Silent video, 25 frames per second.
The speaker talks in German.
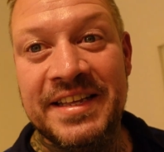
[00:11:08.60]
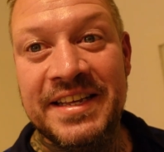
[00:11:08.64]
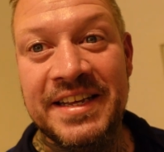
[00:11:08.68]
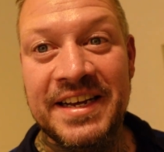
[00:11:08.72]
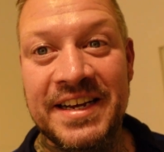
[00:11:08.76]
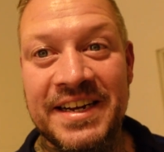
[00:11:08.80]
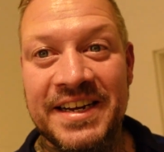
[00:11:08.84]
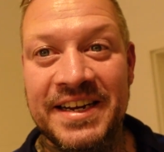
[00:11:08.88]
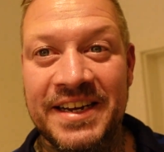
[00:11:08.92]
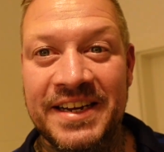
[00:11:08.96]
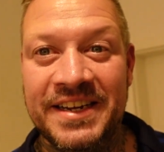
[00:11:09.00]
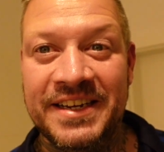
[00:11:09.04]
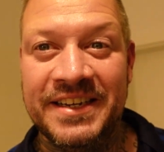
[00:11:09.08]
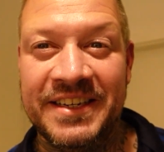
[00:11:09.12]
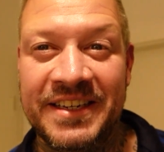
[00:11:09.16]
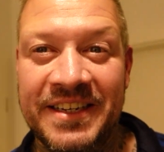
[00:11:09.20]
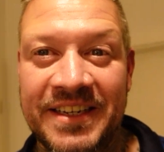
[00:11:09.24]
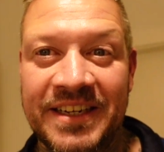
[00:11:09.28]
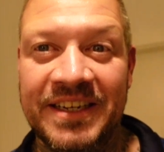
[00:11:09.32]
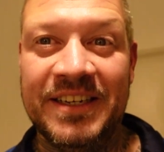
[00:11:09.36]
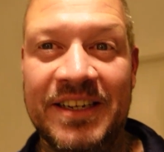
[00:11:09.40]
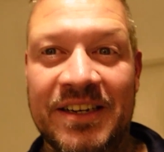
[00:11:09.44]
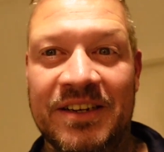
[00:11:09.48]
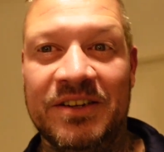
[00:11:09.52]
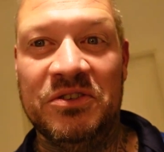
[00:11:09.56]
Ja,
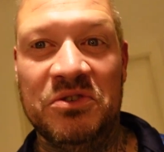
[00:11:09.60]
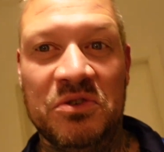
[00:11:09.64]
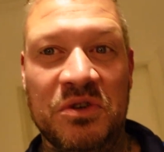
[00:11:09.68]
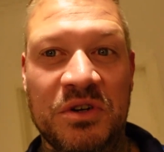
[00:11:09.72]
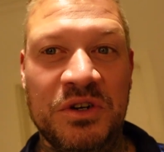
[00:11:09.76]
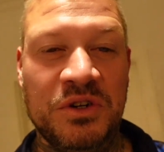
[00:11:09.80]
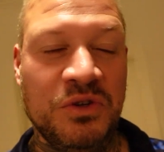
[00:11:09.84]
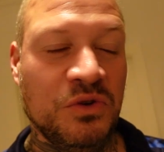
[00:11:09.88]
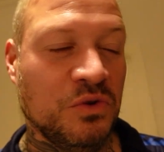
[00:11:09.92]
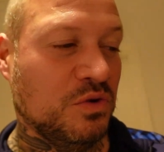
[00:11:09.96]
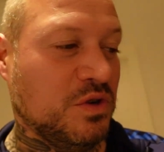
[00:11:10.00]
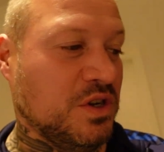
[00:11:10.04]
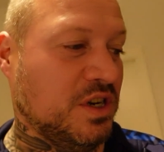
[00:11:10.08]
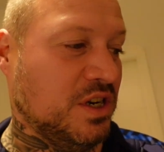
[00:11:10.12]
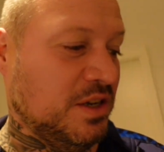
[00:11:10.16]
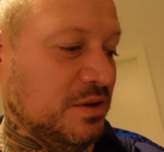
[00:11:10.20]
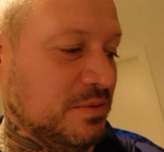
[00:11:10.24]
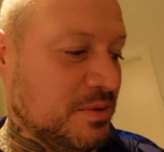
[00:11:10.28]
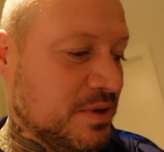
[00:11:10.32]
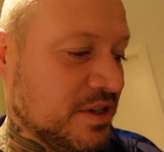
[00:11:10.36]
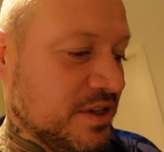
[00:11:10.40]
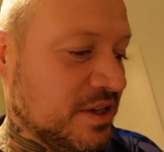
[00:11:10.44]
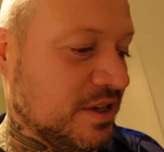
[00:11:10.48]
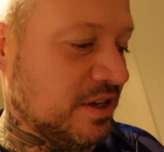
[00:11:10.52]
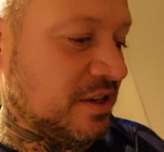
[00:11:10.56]
so eine junge
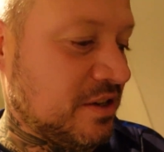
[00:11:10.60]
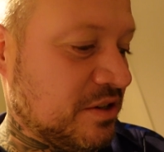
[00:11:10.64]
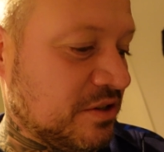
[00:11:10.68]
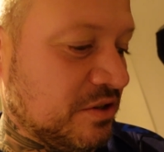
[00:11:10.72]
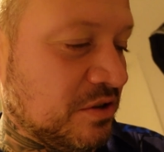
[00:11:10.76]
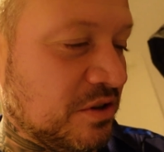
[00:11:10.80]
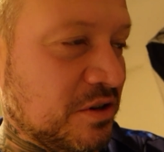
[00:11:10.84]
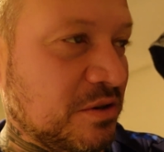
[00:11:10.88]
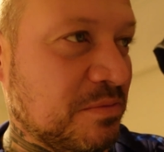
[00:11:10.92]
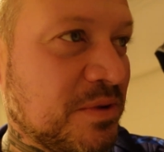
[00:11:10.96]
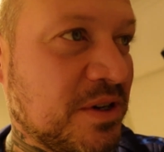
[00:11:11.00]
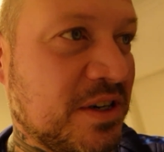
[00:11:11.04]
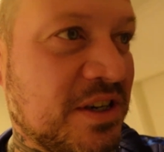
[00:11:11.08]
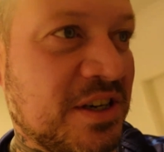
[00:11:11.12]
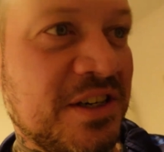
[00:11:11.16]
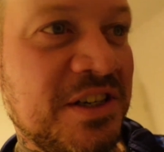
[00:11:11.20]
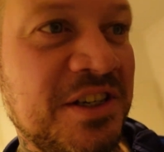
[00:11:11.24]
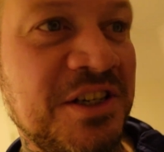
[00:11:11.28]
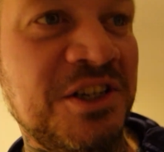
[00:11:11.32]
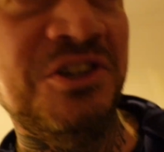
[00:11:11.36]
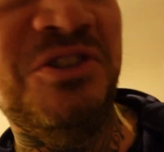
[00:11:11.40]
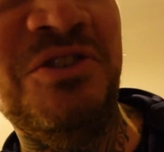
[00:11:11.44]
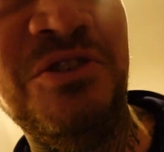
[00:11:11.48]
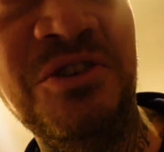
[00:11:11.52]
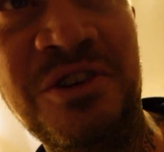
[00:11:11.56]
Liebe sollte man dann
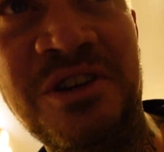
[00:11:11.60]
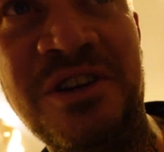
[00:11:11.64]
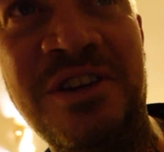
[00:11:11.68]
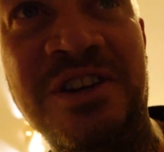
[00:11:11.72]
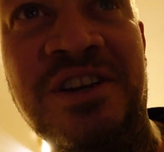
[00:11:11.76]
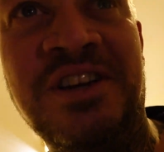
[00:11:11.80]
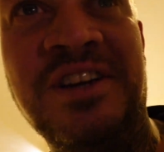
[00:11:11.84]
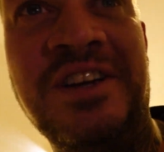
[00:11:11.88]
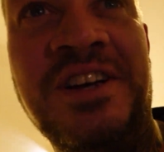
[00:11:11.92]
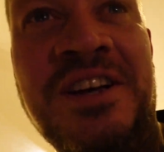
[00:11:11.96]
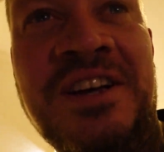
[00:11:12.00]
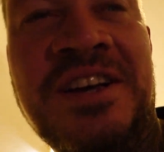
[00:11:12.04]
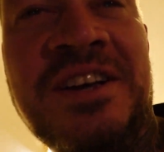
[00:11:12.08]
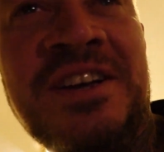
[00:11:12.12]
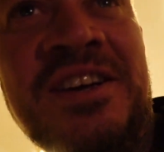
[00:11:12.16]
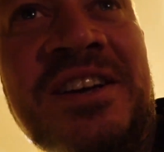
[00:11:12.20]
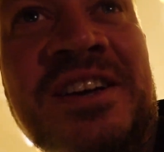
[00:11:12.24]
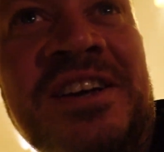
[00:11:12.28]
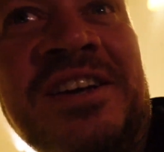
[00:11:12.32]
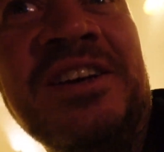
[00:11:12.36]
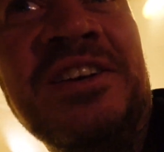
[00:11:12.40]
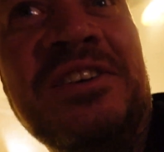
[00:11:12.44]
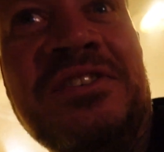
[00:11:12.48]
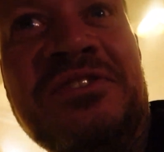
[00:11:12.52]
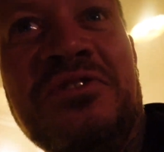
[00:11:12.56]
nicht stören.
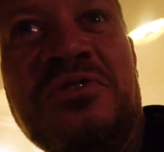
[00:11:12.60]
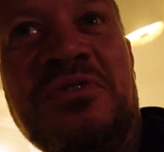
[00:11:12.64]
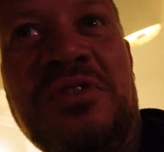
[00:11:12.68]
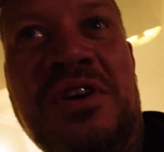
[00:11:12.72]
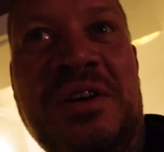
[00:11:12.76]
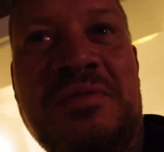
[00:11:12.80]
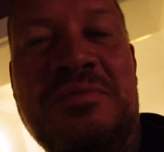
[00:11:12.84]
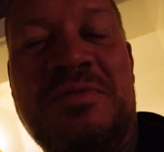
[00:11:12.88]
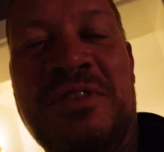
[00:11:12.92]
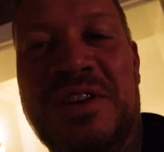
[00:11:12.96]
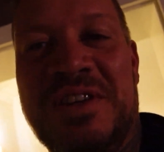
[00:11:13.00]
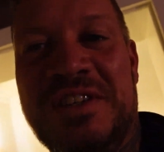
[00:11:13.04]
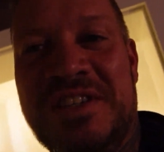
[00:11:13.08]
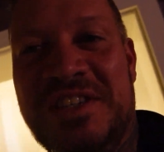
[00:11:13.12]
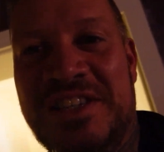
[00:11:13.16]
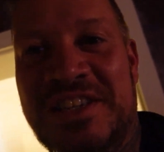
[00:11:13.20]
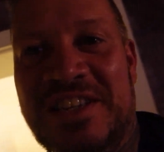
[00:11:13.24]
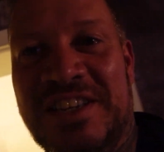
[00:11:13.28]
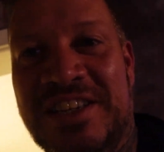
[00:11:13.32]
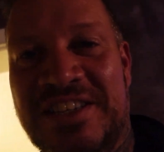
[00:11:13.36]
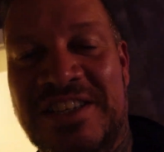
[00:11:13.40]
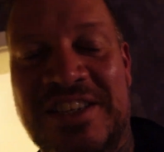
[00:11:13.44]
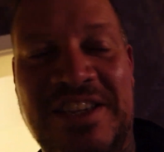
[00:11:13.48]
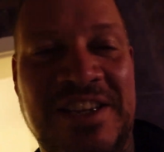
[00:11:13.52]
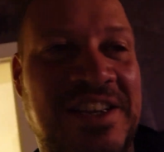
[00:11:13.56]
So einfach ist
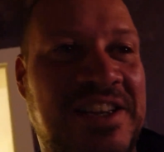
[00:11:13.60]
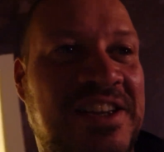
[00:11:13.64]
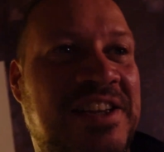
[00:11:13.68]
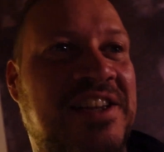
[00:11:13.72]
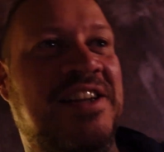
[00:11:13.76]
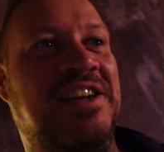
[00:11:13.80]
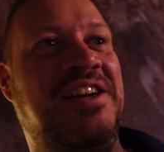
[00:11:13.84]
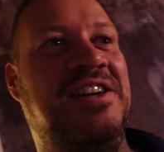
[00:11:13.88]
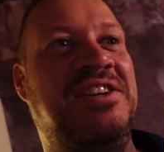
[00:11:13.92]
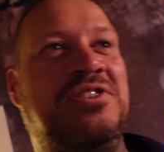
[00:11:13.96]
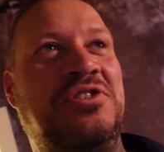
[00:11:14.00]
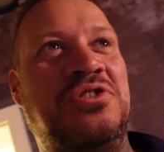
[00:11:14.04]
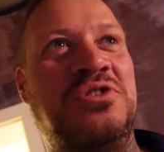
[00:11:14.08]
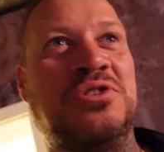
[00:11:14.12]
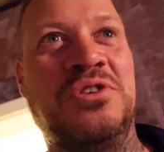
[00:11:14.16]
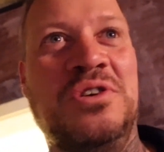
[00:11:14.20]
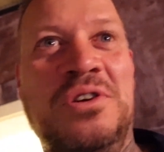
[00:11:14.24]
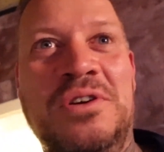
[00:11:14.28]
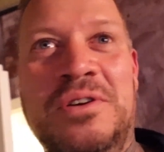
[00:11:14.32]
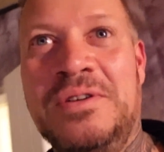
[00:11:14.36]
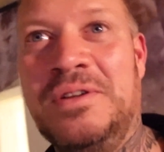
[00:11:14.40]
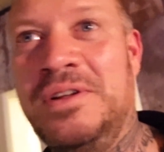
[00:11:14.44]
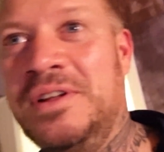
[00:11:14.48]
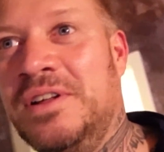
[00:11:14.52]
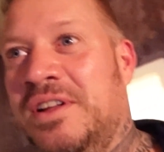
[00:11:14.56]
das. Also,
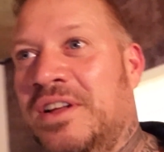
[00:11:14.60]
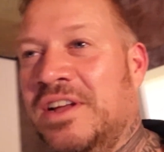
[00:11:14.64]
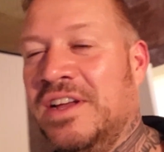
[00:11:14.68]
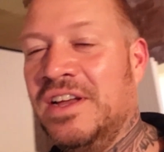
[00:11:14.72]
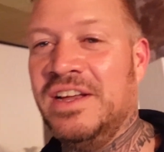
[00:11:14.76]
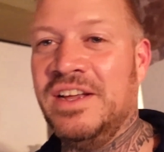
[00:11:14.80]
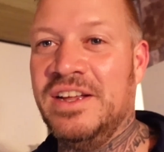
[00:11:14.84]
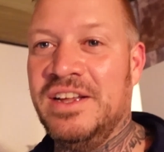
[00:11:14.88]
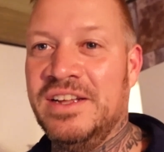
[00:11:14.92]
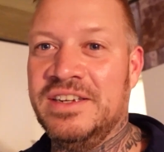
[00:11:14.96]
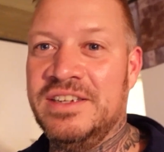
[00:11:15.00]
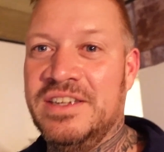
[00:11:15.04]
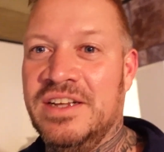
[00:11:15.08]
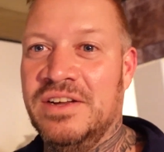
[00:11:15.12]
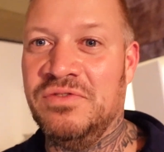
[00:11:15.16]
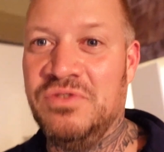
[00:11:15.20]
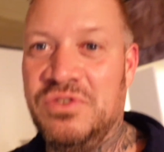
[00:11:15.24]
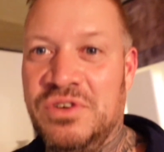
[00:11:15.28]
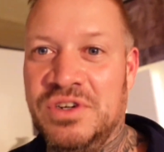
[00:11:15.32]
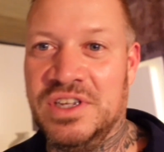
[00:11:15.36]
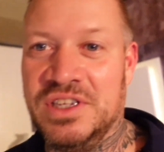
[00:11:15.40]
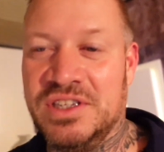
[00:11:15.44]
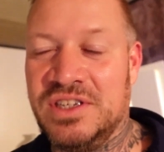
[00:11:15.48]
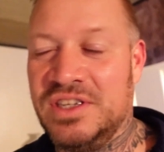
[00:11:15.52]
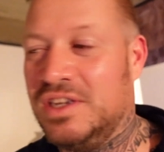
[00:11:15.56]
da
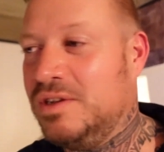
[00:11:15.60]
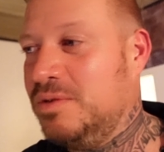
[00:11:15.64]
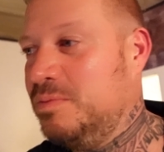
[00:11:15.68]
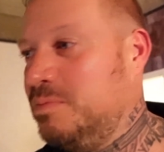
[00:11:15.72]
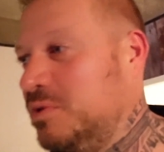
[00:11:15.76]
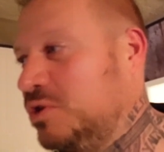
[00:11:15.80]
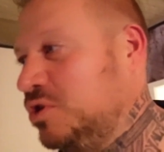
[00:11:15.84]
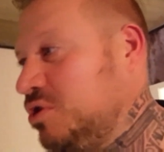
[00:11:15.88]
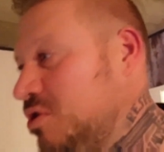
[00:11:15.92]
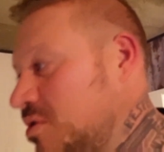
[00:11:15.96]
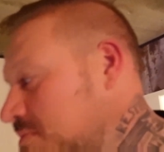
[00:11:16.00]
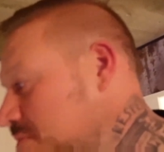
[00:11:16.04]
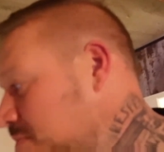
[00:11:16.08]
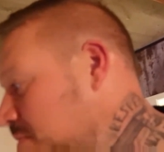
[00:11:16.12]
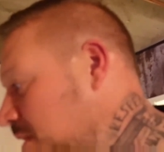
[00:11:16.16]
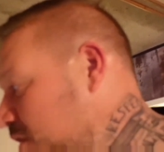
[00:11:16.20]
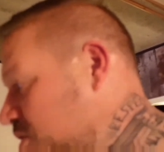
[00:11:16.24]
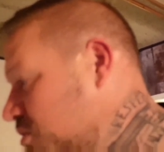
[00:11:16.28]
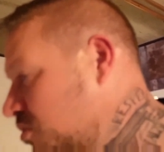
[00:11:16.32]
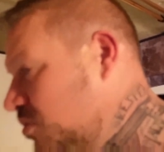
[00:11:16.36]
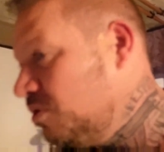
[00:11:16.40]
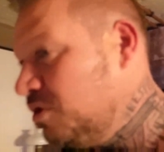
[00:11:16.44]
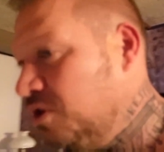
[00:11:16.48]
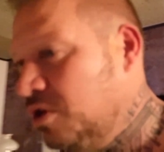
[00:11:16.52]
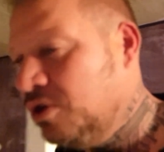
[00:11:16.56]
wird jetzt bestimmt ein paar
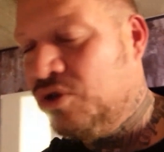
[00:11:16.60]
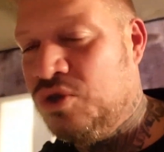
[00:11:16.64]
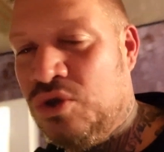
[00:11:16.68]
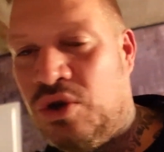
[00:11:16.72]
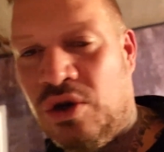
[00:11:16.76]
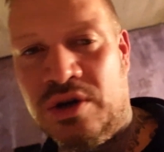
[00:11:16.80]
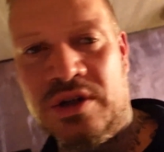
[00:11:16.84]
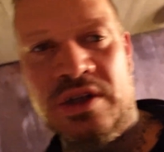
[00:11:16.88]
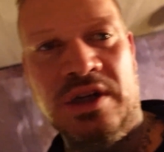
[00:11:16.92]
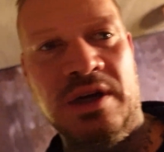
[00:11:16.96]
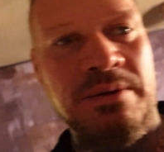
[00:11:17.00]
Stunden gezockt,